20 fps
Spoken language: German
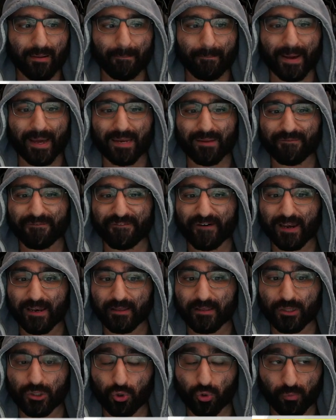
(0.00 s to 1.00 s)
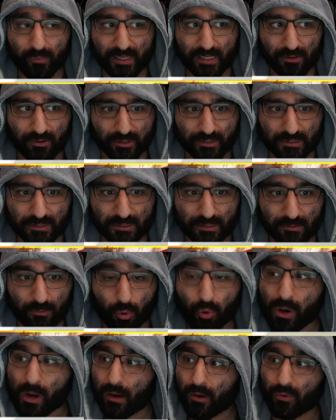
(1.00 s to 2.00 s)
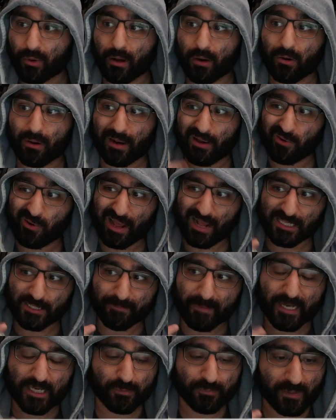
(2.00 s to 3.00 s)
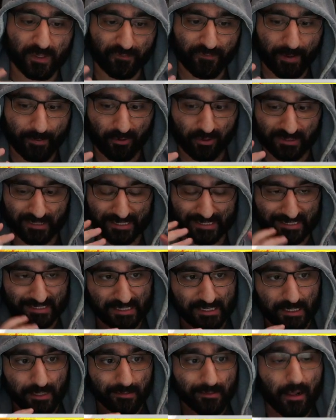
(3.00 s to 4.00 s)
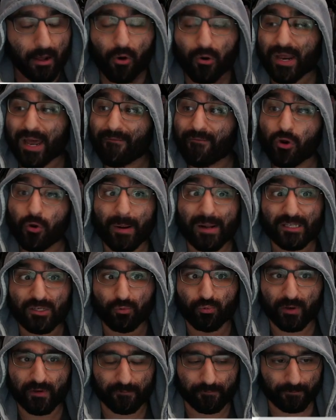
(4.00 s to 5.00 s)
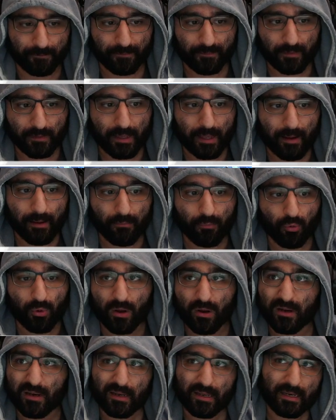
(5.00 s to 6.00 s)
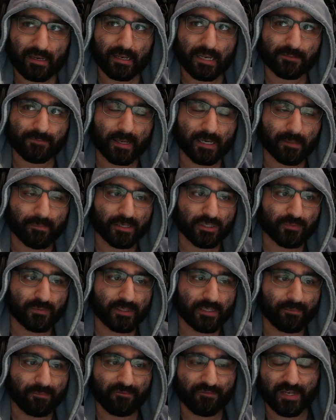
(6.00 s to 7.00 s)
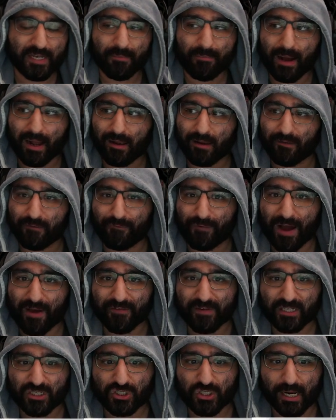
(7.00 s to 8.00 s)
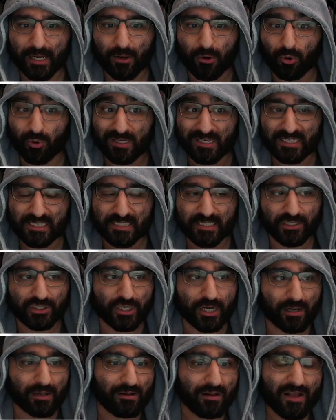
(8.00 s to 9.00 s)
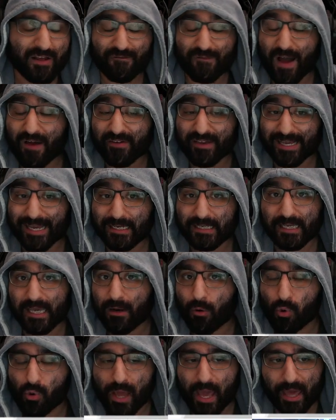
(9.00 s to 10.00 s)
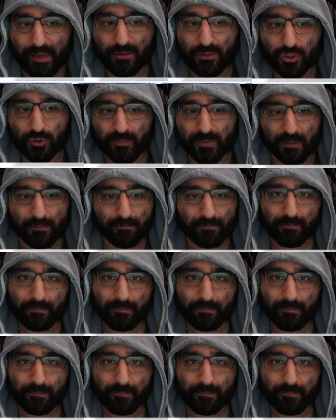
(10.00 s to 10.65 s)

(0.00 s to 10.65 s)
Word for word: Bei dem Falle Yumi, Leute, oder, oder, oder als Beispiel, wir haben noch den Yi und dann haben wir nochmal die Riven. Ja, oder, nee, lass mal ein anderes Beispiel nehmen. Wir nehmen mal Warwick Jungle und Lee Sin Jungle. Warwick kann jeder ohne Hände spielen.